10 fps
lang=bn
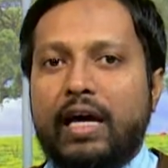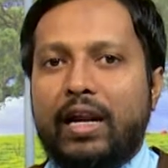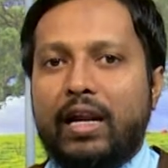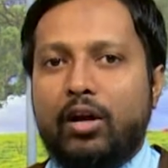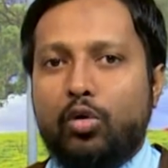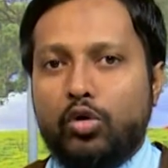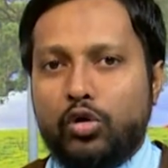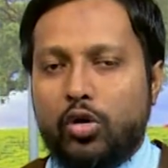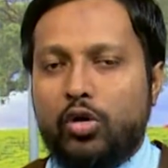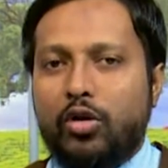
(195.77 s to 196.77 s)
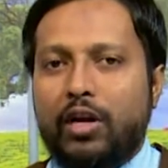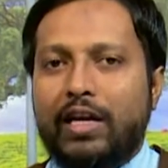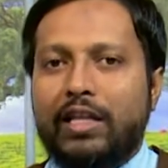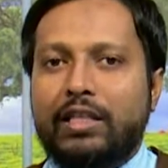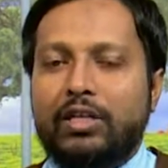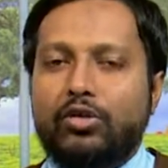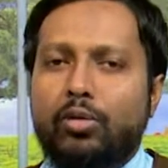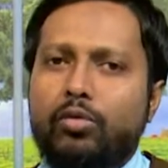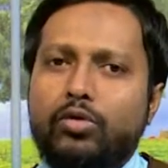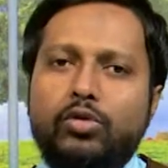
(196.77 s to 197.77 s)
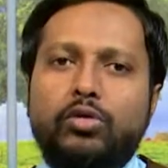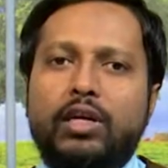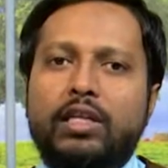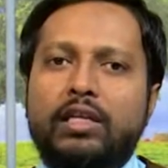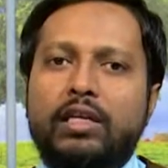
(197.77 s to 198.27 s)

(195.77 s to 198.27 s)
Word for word: আল্লাহর অনুসরণ করার ক্ষেত্রে সমস্ত ক্ষেত্রে